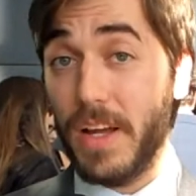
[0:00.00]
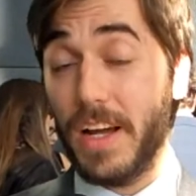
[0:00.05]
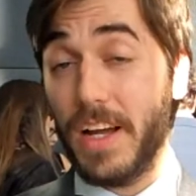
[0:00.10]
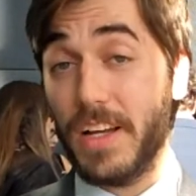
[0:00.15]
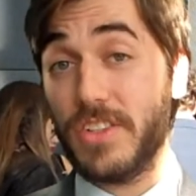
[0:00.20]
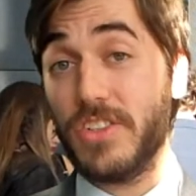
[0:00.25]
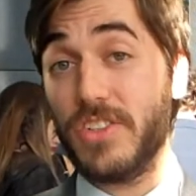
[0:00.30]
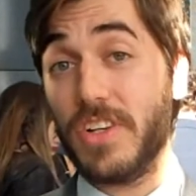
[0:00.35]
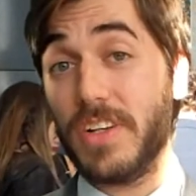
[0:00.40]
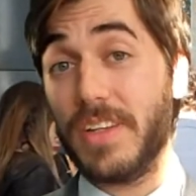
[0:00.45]

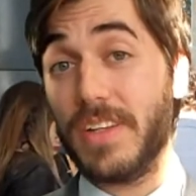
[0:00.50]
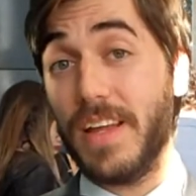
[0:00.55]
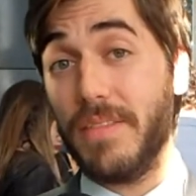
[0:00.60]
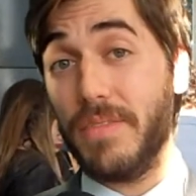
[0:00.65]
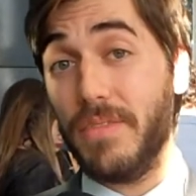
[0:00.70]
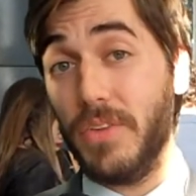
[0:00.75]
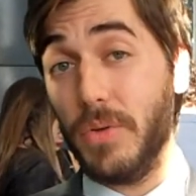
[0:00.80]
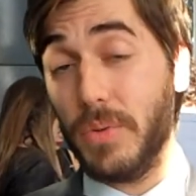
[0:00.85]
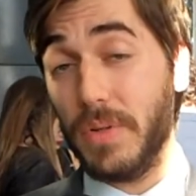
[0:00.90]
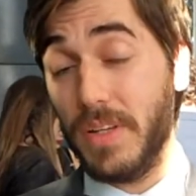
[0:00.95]
A gente até
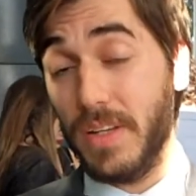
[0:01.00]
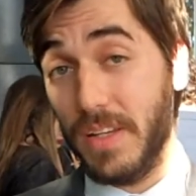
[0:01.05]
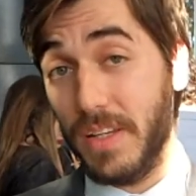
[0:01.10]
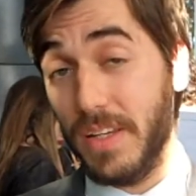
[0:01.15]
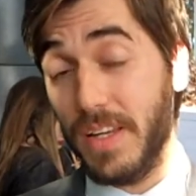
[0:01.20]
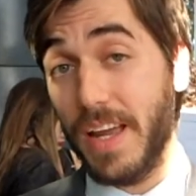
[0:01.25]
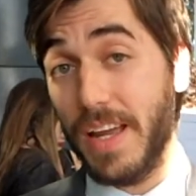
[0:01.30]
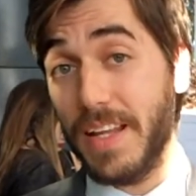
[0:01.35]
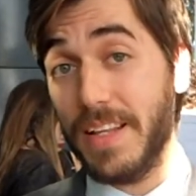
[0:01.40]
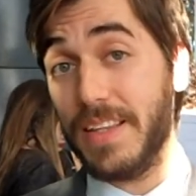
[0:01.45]
viu
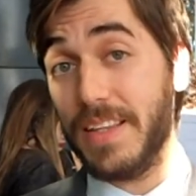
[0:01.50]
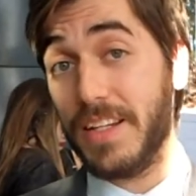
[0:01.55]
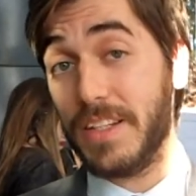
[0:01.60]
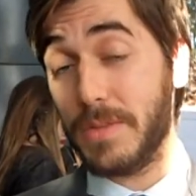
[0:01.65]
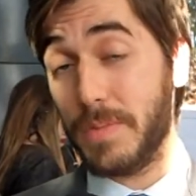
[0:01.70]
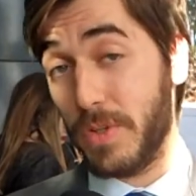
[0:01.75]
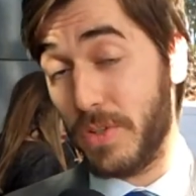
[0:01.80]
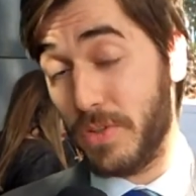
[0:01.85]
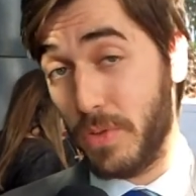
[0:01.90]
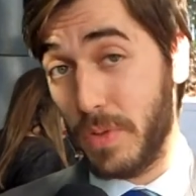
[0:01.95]
que, entre
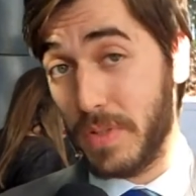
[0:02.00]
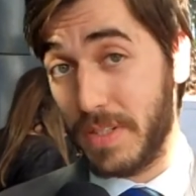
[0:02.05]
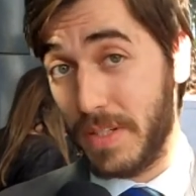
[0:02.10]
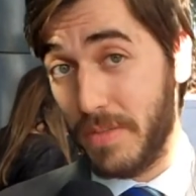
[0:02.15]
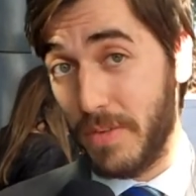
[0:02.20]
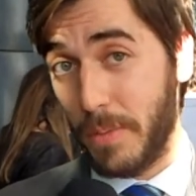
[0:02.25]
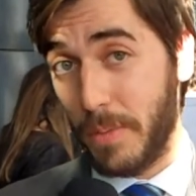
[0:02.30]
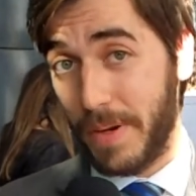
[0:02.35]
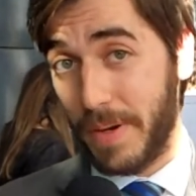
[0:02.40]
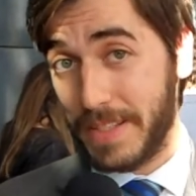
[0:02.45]
as pessoas
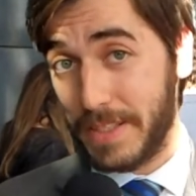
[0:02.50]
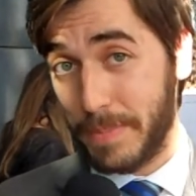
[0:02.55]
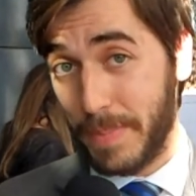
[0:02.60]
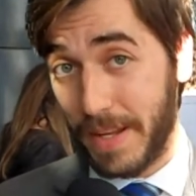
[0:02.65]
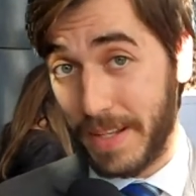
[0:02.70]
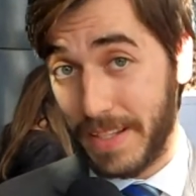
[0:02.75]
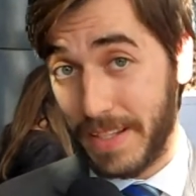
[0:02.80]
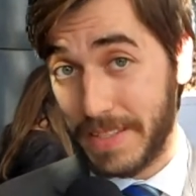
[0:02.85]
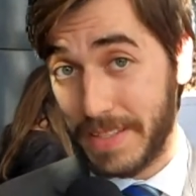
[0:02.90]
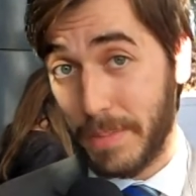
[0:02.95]
que vão
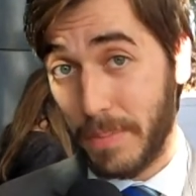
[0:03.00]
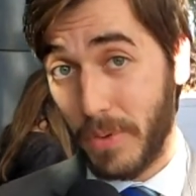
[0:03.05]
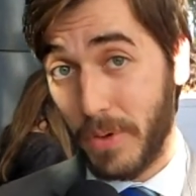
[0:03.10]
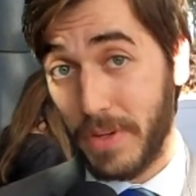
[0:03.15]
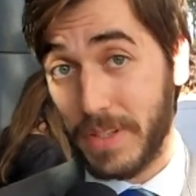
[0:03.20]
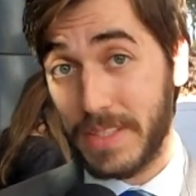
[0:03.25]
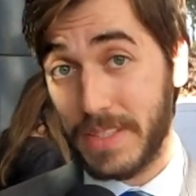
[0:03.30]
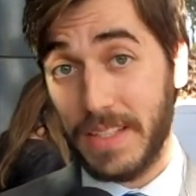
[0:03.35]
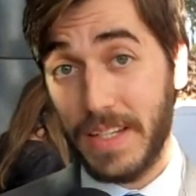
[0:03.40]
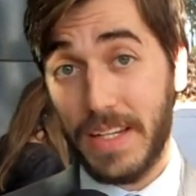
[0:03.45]
participar dessa
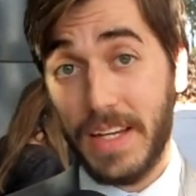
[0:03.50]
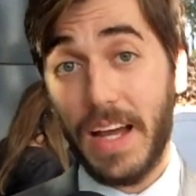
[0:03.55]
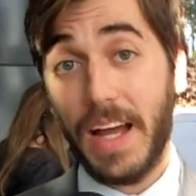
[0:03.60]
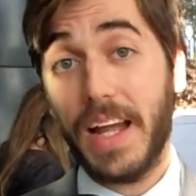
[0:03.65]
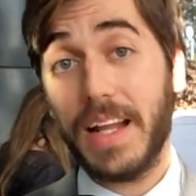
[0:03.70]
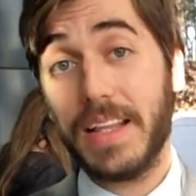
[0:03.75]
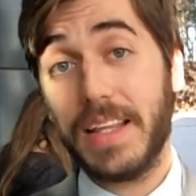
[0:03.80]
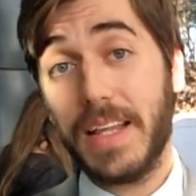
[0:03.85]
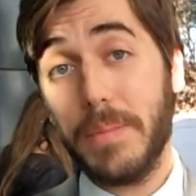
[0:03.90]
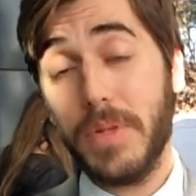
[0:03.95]
posse,
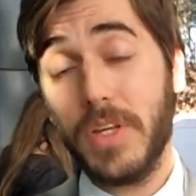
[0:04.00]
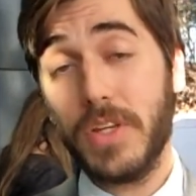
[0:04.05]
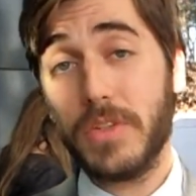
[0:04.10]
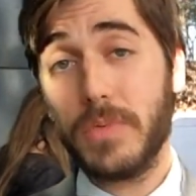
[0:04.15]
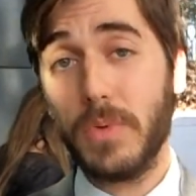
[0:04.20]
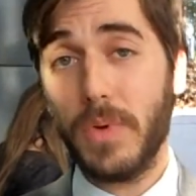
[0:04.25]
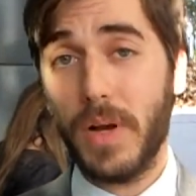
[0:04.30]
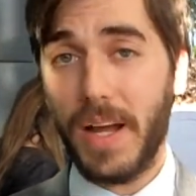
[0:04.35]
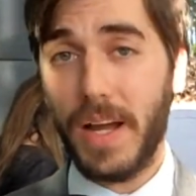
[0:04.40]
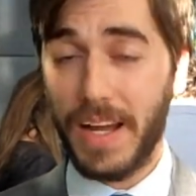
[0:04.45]
até
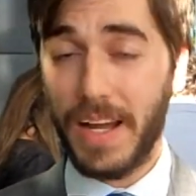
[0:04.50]
mesmo